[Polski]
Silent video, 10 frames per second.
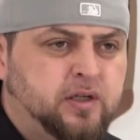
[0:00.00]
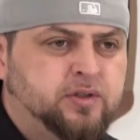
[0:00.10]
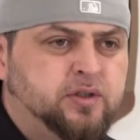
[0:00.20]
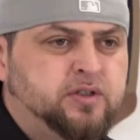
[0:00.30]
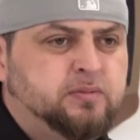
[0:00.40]

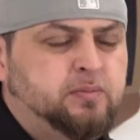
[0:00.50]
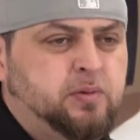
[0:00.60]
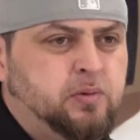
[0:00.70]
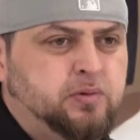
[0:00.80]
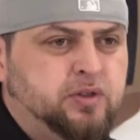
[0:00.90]
Jeżeli chcemy
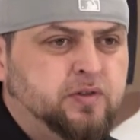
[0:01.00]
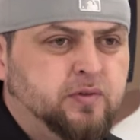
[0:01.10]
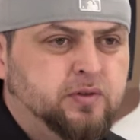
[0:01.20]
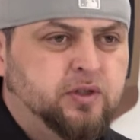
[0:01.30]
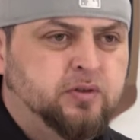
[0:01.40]
połączyć
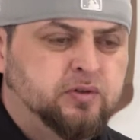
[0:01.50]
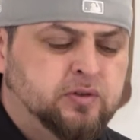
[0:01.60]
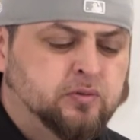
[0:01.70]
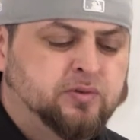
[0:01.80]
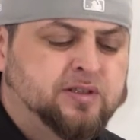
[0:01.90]
folię
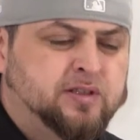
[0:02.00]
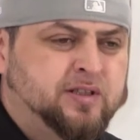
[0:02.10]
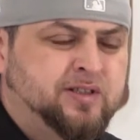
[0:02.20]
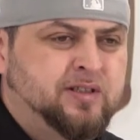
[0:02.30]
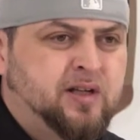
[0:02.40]
i
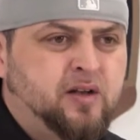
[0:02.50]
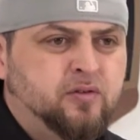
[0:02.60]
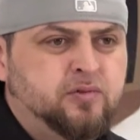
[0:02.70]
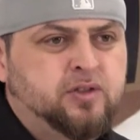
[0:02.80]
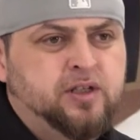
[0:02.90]
uzyskać
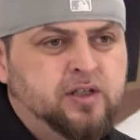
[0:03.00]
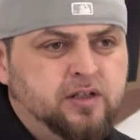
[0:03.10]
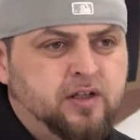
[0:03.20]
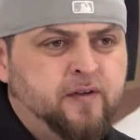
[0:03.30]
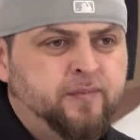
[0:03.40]
idealną
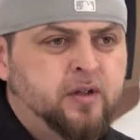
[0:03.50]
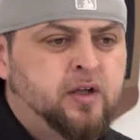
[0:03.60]
szczelinę